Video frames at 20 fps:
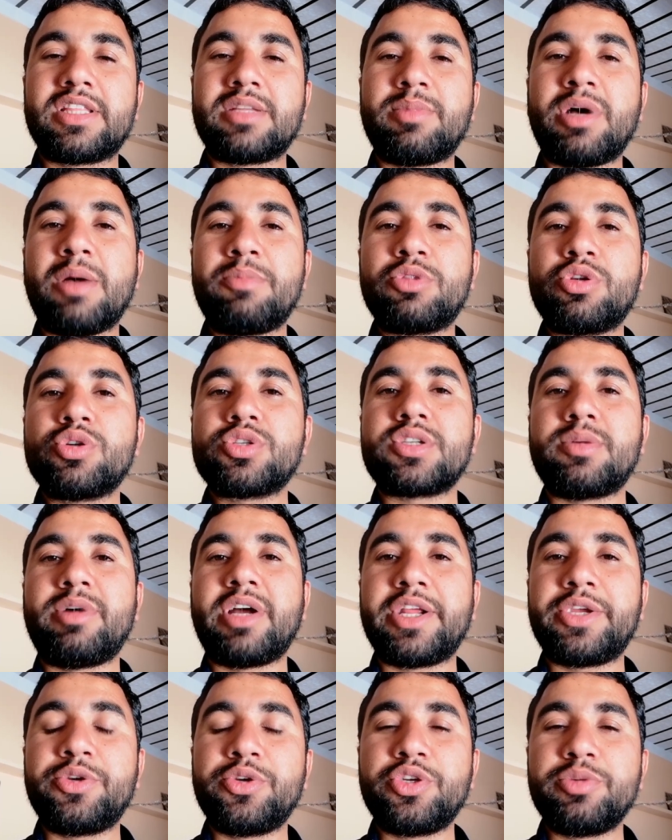वाले तमाम दोस्त
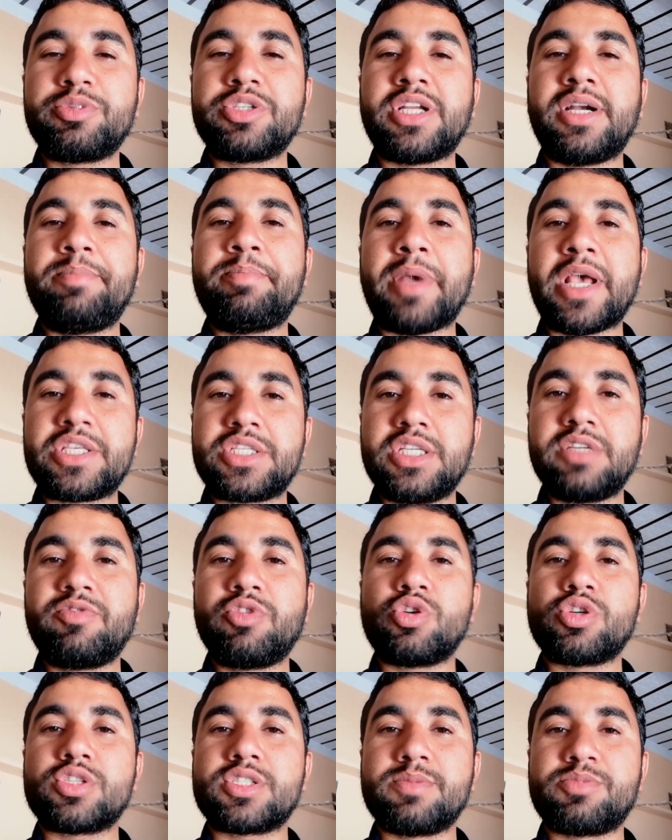हमारे यूट्यूब चैनल बेस्ट
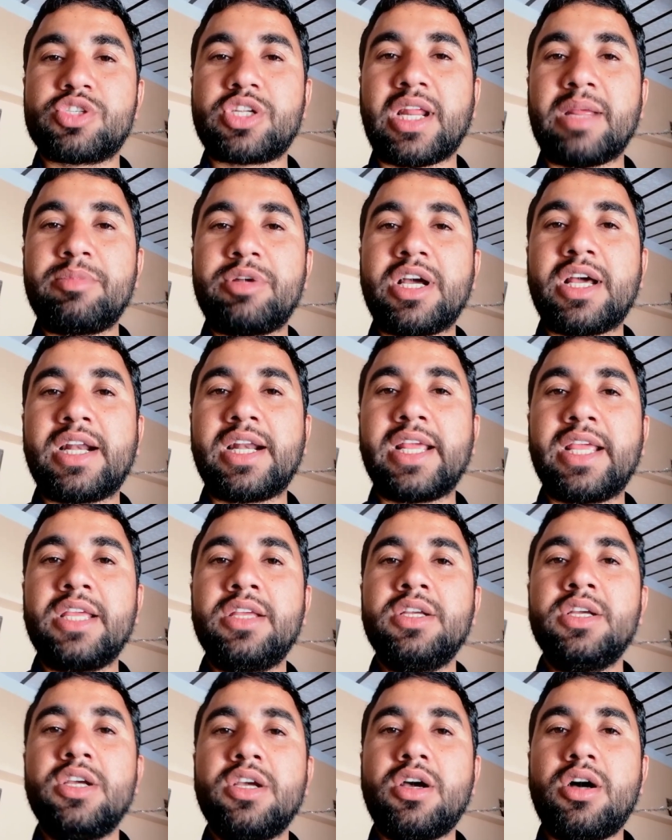इन्फो को सब्सक्राइब कर लें
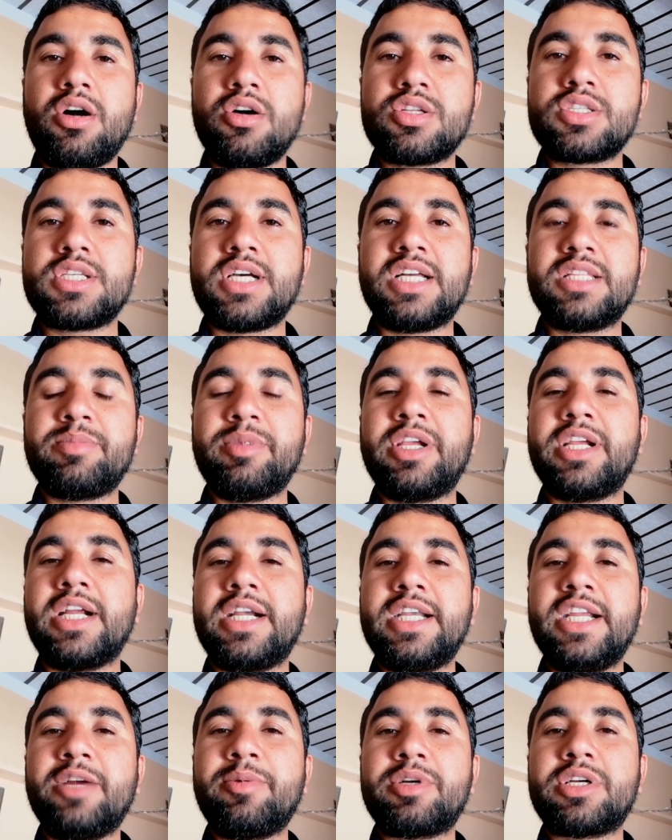और साथ में
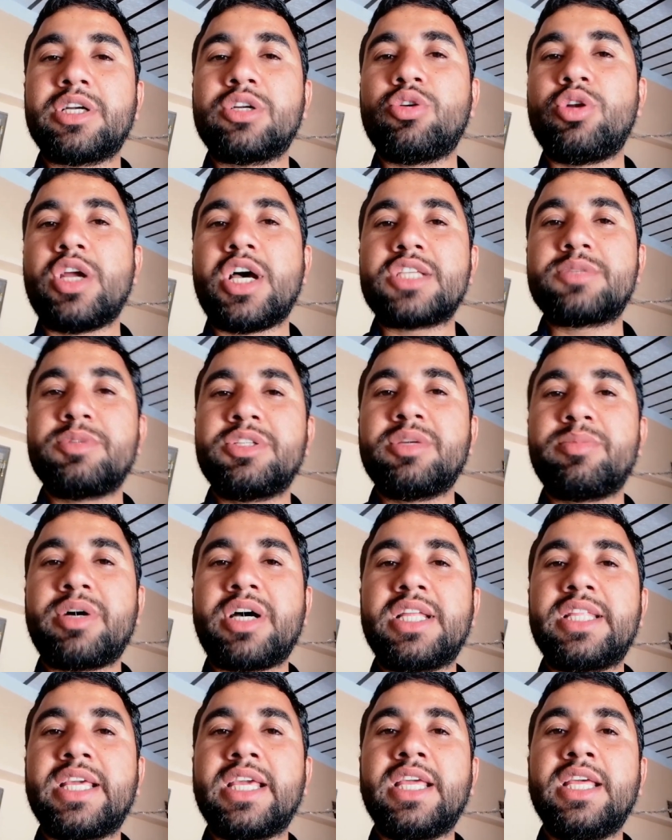घंटी के बटन को लाजमी
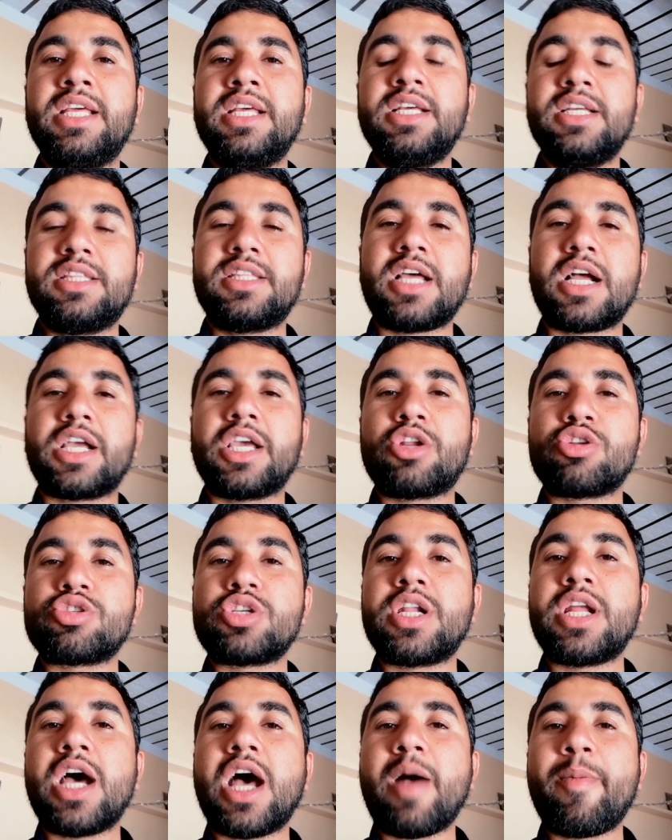दबा दें ताकि
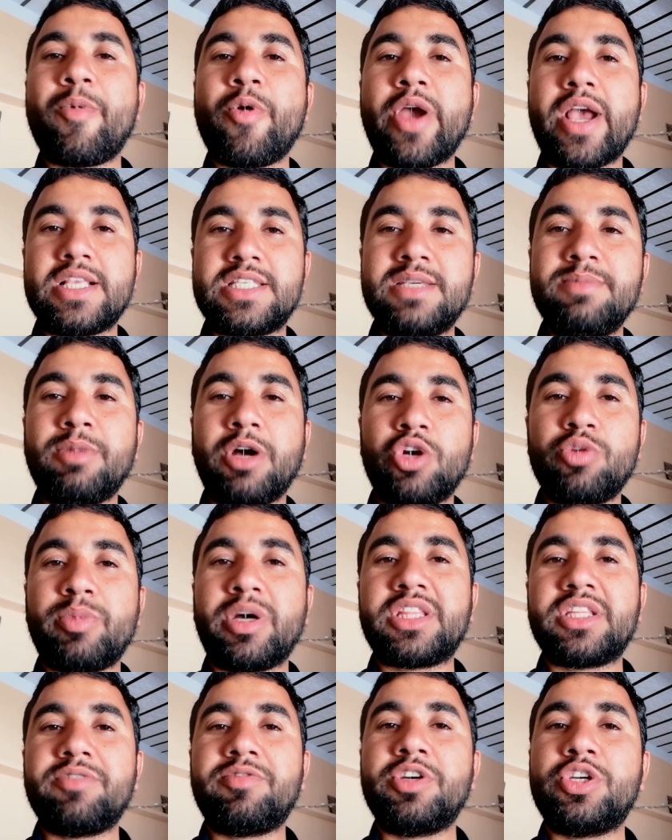रोज़ाना आपको ऐसी
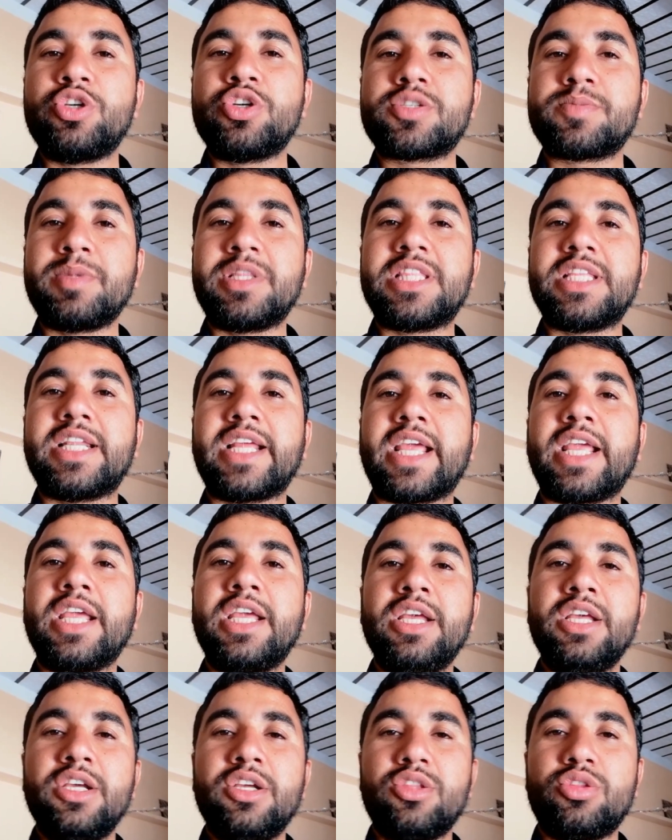मालूमती वीडियोज़ मिलती रहें
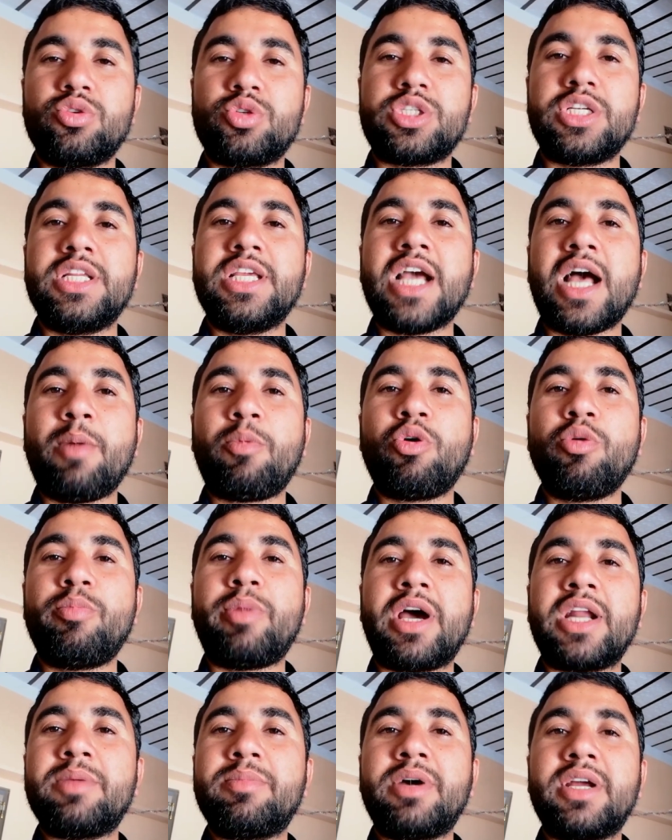तो चलिए आपको
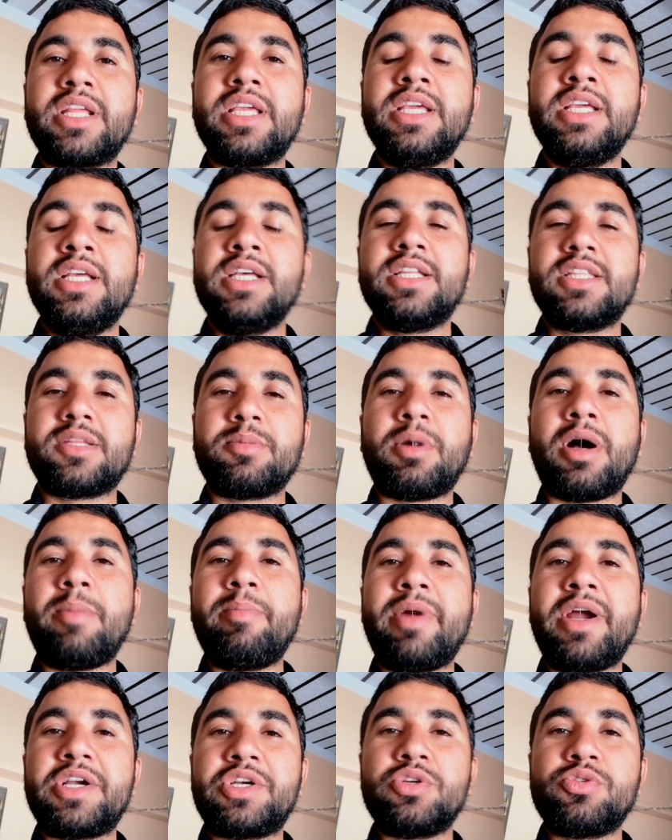बारी बारी तमाम
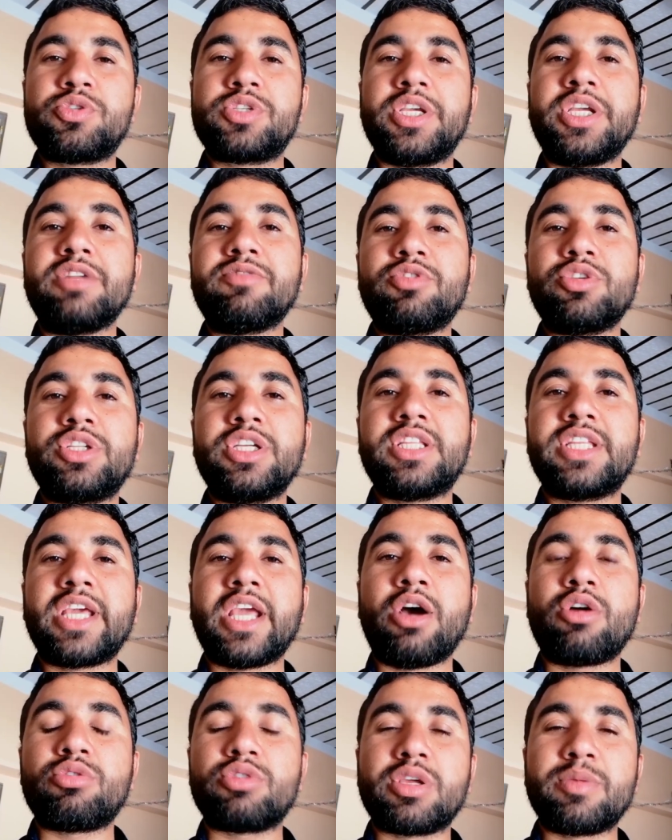बैटरीज की इन्फो देते
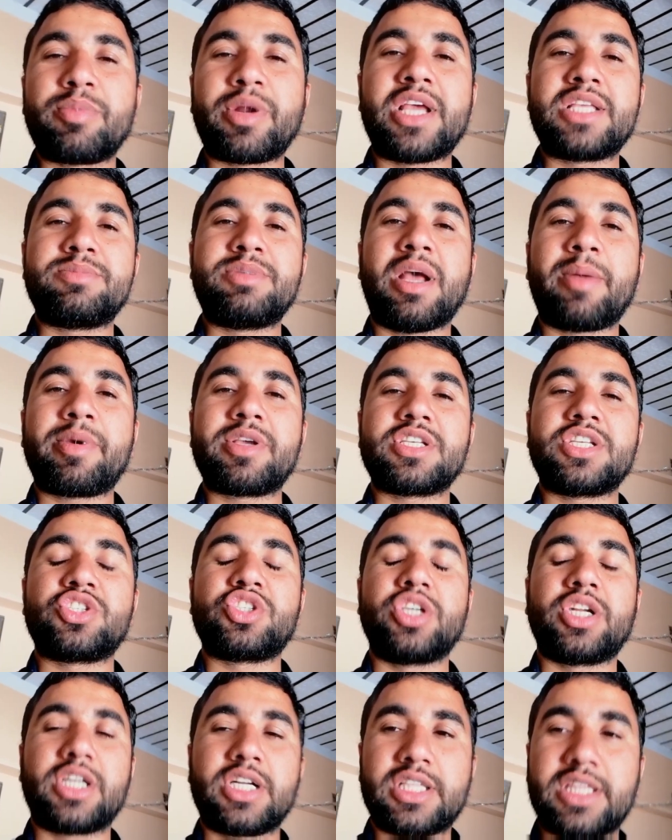हैं और उनकी प्राइस भी आपके साथ
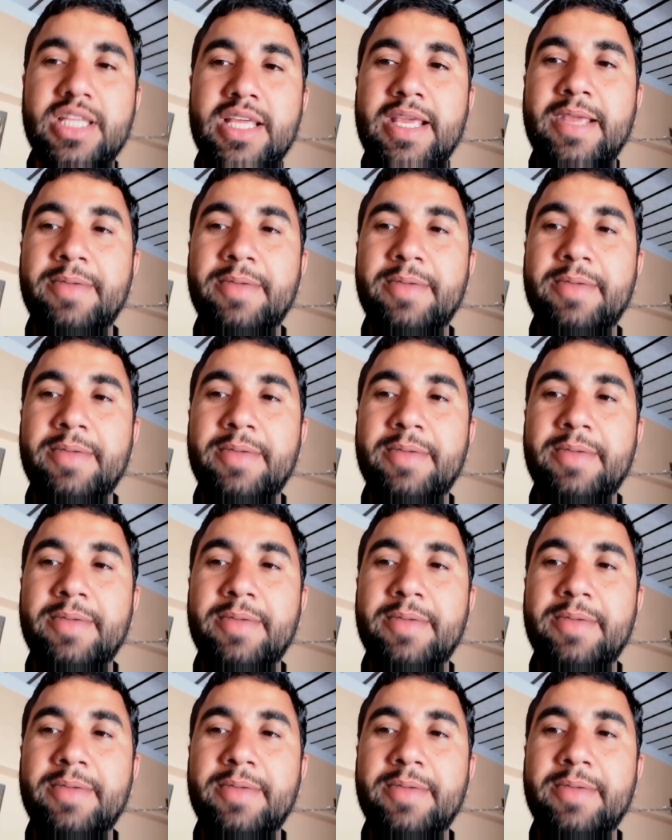शेयर करते